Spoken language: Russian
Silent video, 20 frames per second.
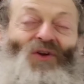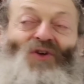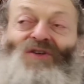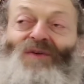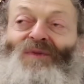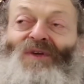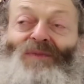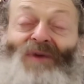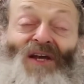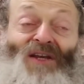но
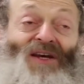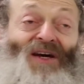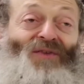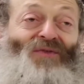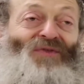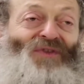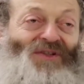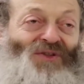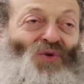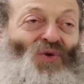тем не менее
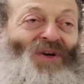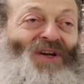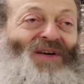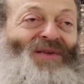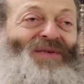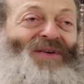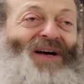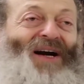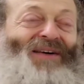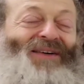в
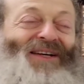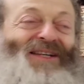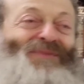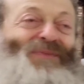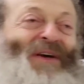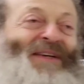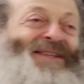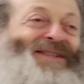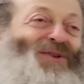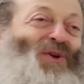истории, как-то из
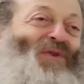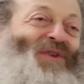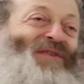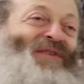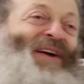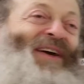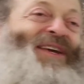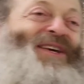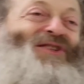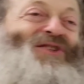песен слов не
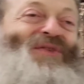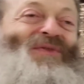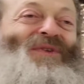выкинешь,